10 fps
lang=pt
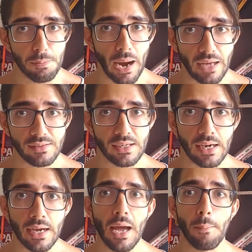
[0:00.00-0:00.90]

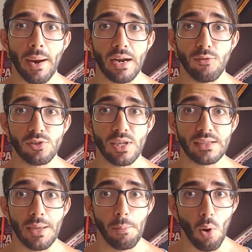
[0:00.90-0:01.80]
básica para você
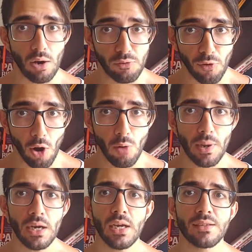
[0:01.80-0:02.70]
ter boa
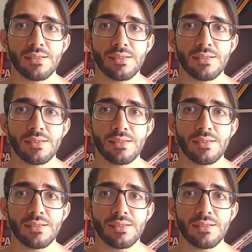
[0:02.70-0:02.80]
forma,